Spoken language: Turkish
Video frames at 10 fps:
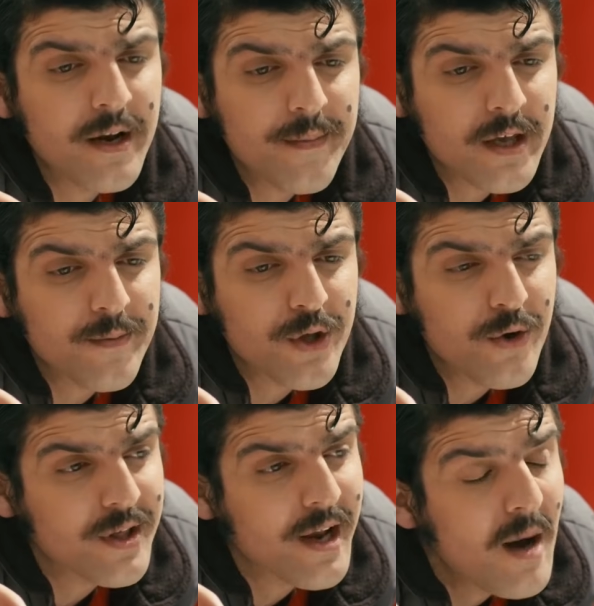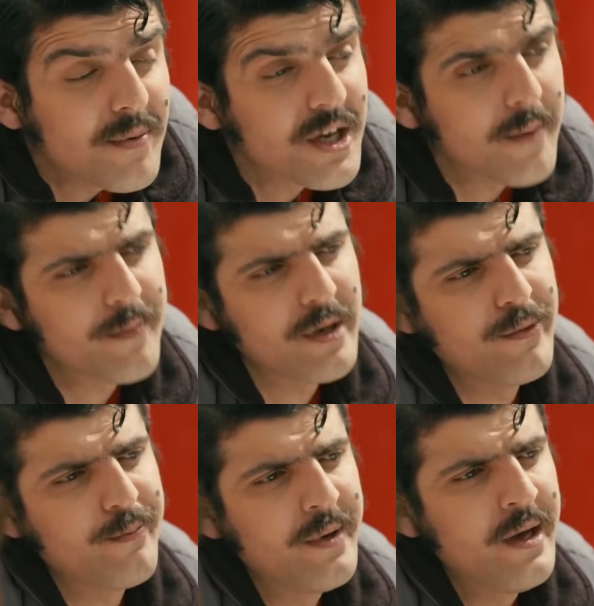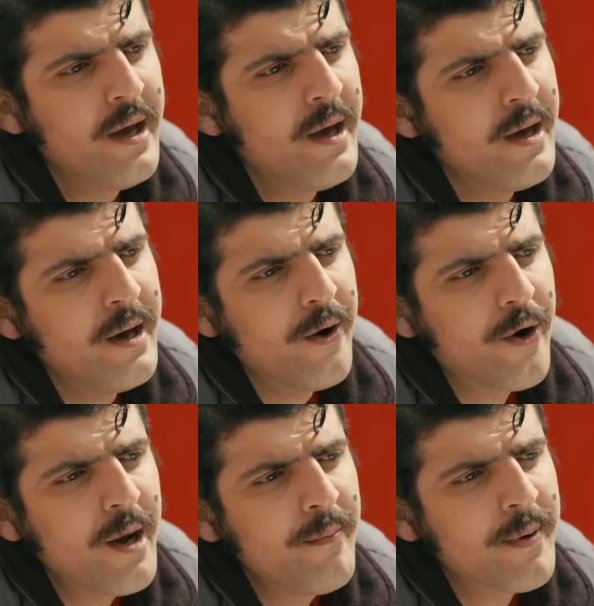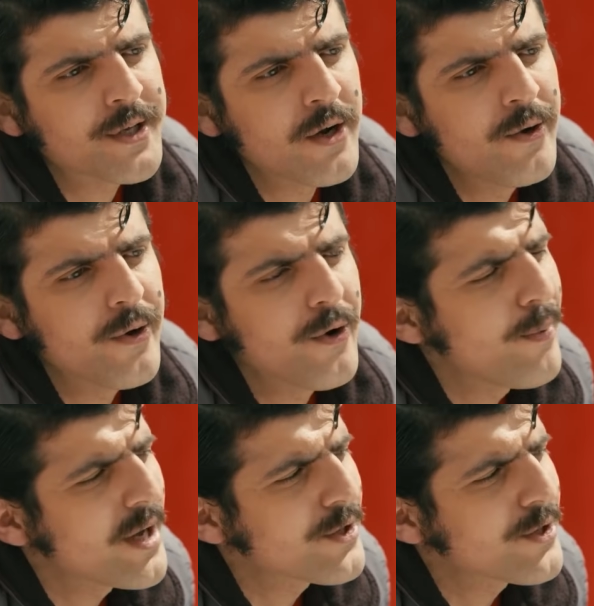yanımda kimse yoksa ne yapacağımı bilmiyorum. Orhan Baba çalıyor, kol